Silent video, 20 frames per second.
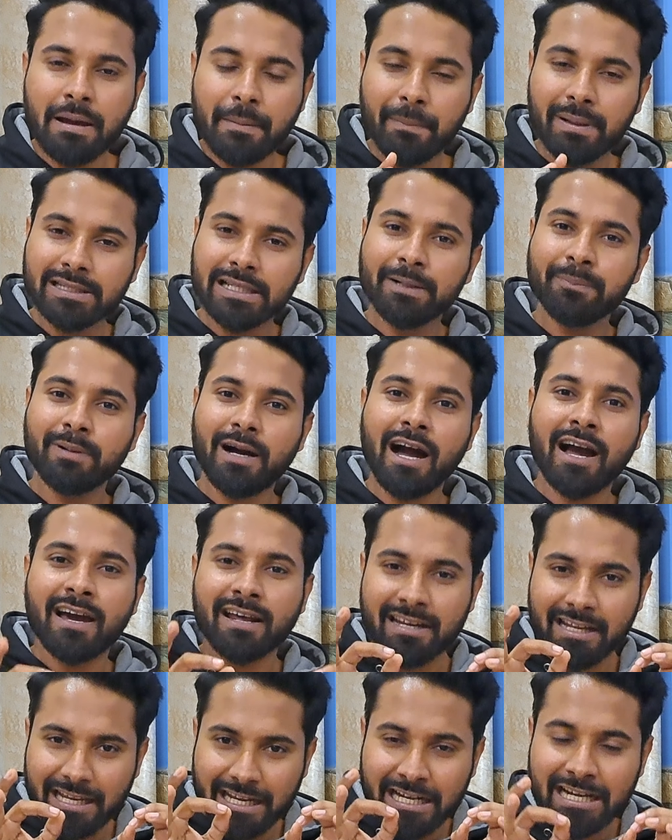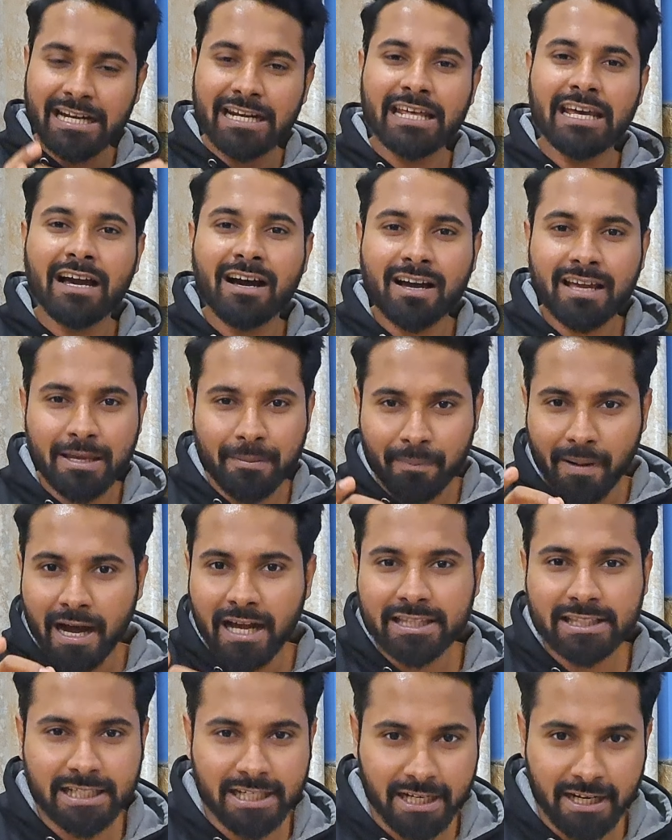मतलब अगर इंडिया की
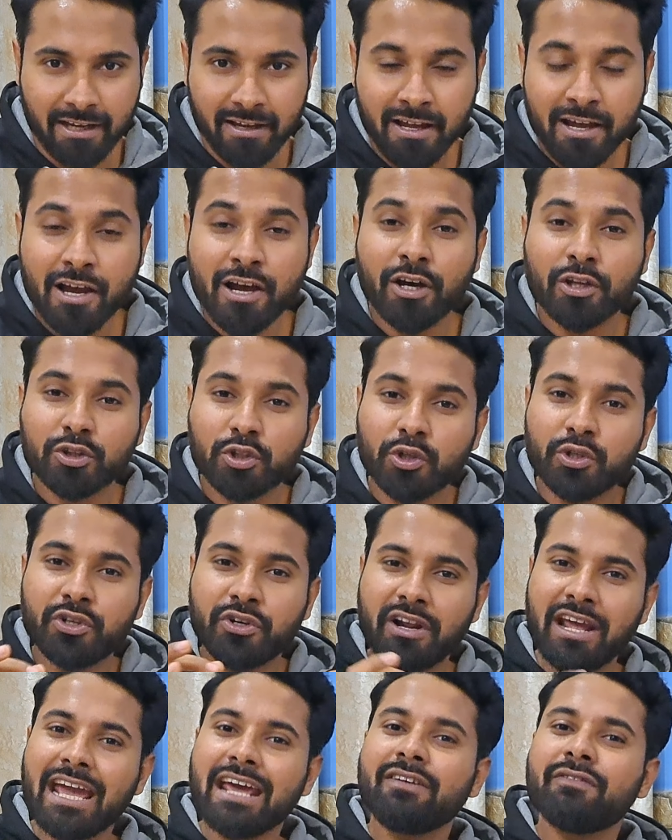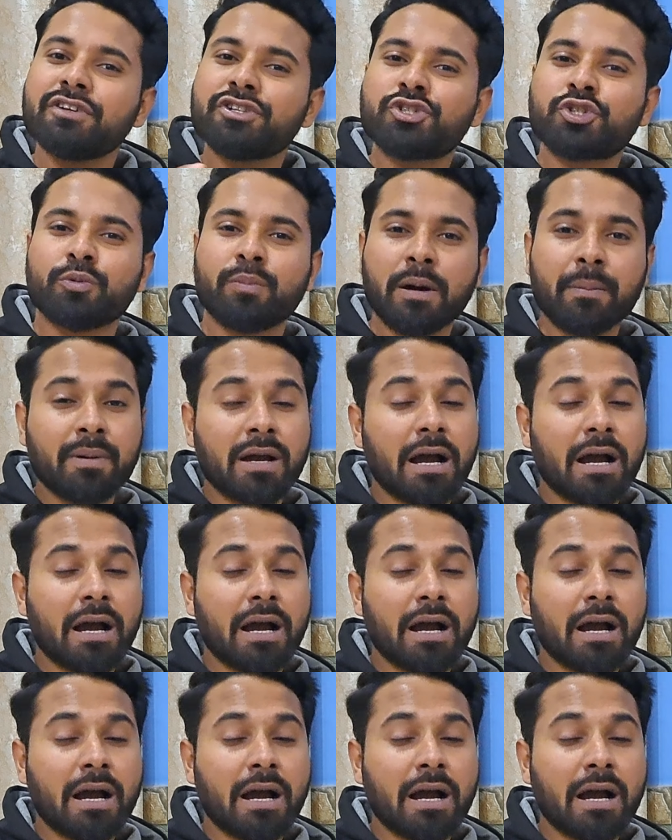बात करें तो ट्रेन विद शुभम